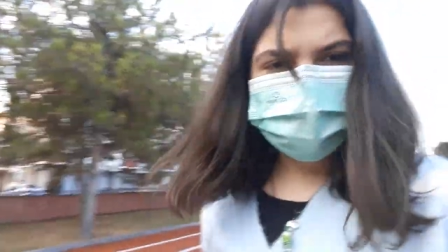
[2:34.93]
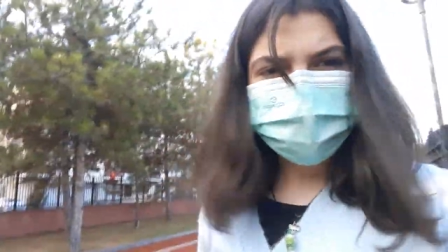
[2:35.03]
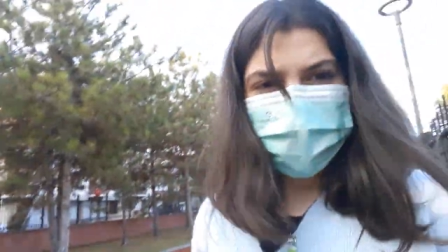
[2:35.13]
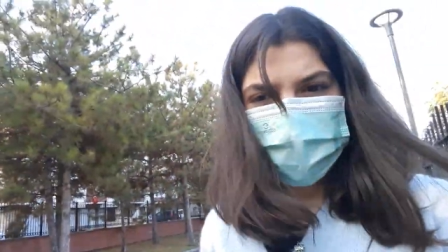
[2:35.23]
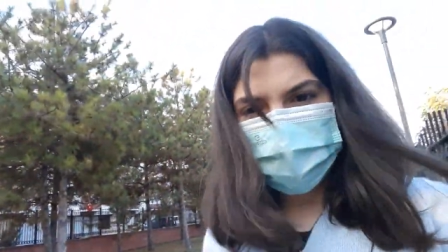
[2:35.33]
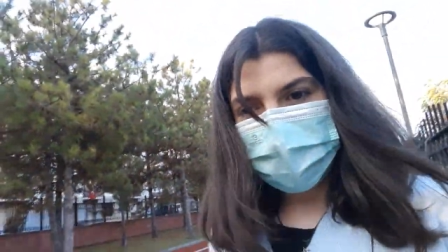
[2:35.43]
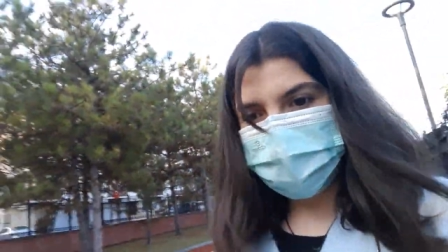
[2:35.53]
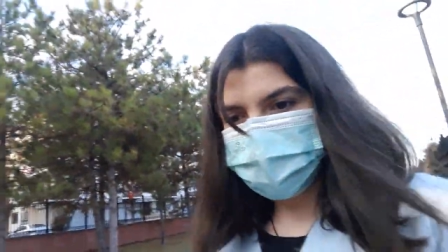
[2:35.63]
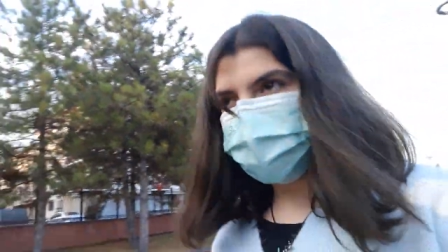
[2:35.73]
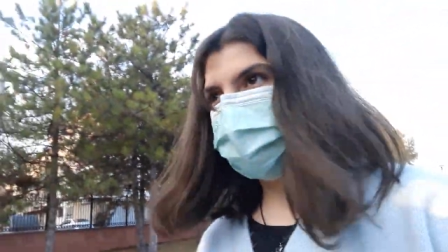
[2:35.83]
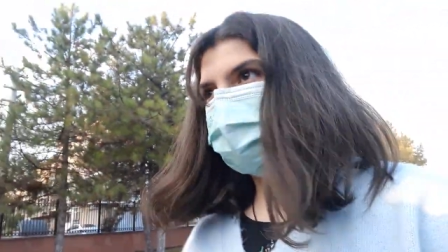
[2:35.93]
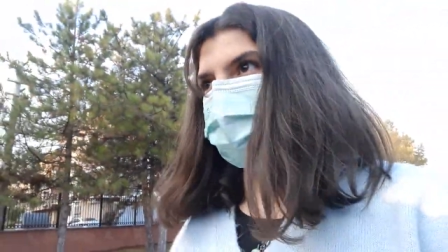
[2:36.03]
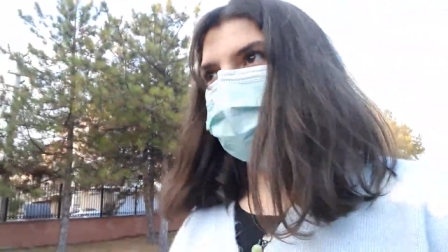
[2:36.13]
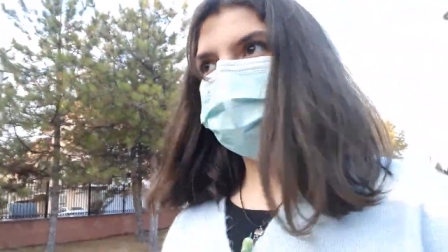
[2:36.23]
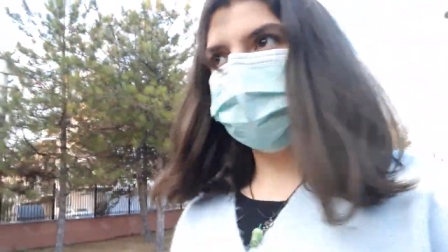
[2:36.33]
biz bayağı geldik ama
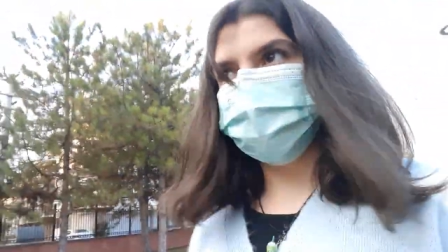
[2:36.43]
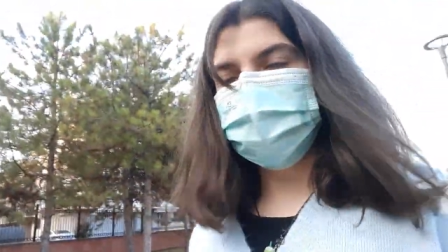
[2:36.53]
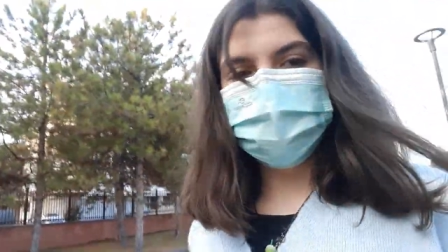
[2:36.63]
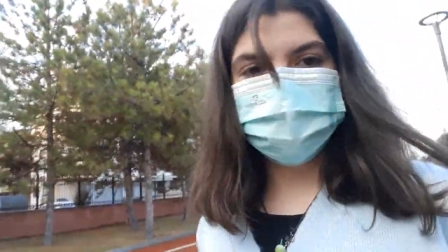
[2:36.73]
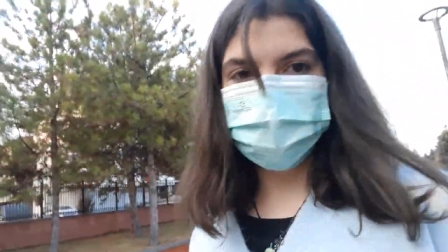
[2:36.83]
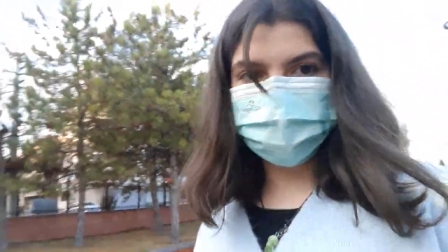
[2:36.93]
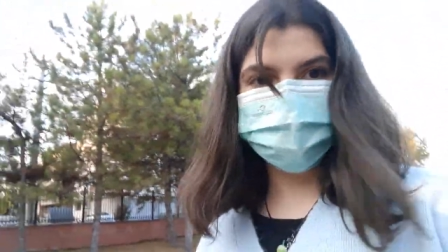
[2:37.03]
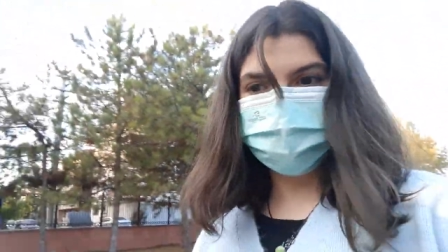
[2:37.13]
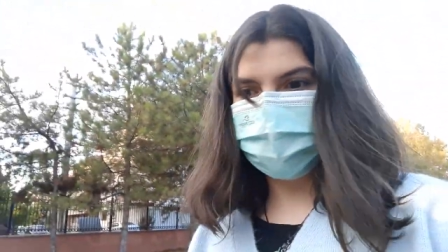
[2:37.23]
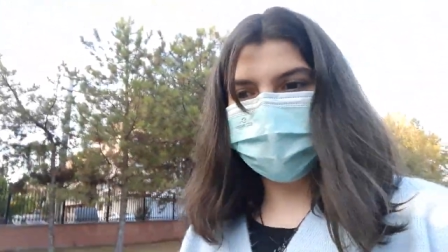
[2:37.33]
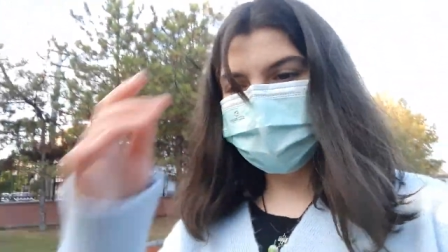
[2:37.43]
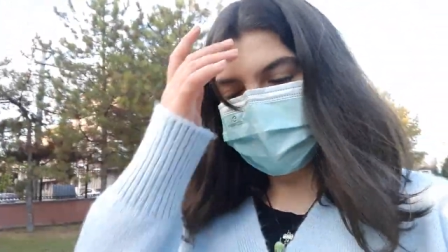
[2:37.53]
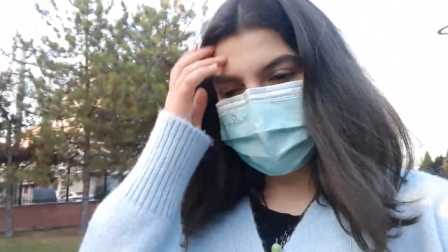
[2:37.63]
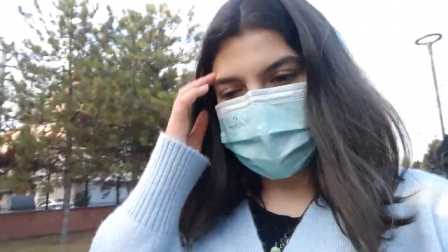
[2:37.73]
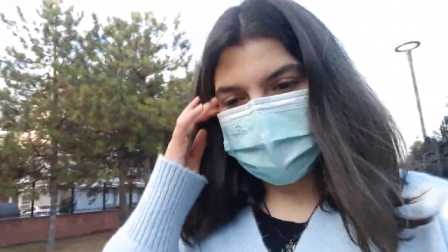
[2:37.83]
yine de e, gezme olsun diye
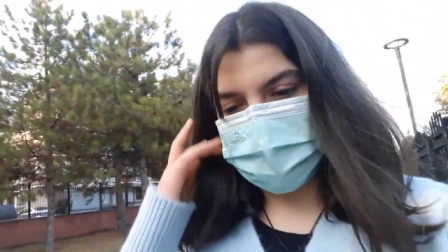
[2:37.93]
tekrar